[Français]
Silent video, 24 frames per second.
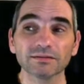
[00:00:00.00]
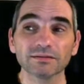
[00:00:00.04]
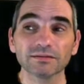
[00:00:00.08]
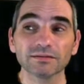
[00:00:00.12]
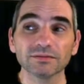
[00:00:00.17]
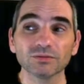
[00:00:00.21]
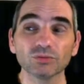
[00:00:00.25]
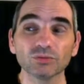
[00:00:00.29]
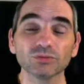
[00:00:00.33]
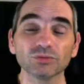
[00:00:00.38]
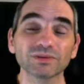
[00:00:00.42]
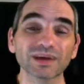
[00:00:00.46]

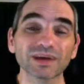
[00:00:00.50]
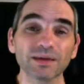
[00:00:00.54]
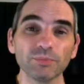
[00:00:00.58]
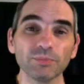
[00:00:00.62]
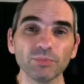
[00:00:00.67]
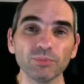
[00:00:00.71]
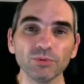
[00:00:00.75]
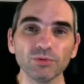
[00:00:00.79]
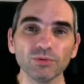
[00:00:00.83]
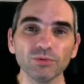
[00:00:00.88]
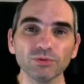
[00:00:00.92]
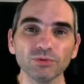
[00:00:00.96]
ou très
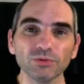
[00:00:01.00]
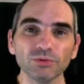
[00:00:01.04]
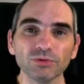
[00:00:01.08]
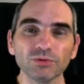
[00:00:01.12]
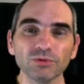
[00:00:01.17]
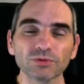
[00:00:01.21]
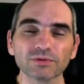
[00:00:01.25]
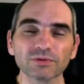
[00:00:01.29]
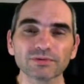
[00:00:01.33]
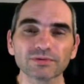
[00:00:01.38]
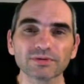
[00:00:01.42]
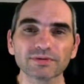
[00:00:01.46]
peu,
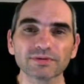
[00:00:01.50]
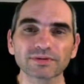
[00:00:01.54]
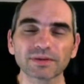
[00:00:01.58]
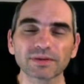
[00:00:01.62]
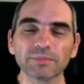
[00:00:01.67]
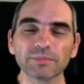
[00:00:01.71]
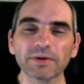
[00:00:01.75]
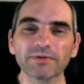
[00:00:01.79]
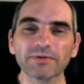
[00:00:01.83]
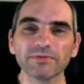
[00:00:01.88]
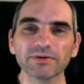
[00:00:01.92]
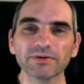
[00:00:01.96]
donc ce ne
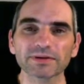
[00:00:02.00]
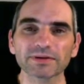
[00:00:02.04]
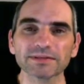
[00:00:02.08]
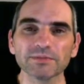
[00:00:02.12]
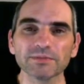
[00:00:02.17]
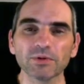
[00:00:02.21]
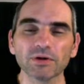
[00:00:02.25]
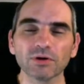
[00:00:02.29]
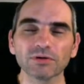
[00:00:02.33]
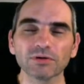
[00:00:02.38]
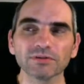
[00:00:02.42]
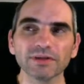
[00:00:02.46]
serait pas
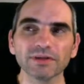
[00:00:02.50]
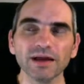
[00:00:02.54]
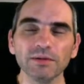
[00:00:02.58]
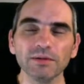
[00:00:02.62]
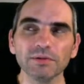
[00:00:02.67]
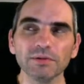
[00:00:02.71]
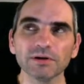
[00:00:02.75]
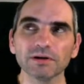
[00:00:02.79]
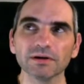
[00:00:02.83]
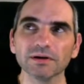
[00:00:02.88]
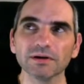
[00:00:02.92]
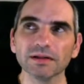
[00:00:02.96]
forcément
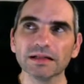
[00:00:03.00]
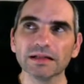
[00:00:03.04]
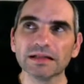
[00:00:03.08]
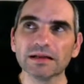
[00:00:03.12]
rentable.